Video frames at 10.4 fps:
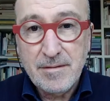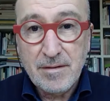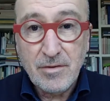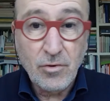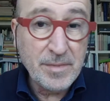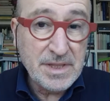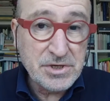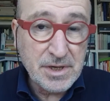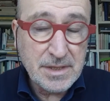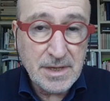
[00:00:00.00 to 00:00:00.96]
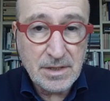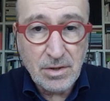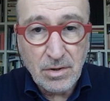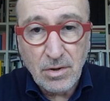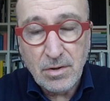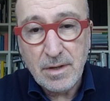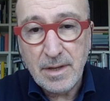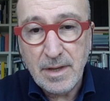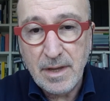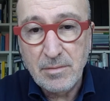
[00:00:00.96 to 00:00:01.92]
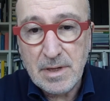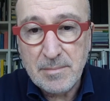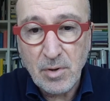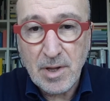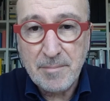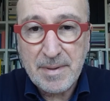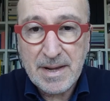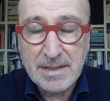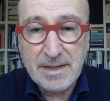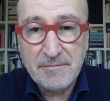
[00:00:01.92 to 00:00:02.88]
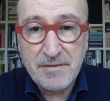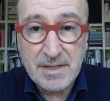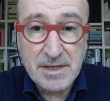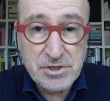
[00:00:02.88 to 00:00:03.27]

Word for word: Come dice il titolo, è un libro che parla della fede.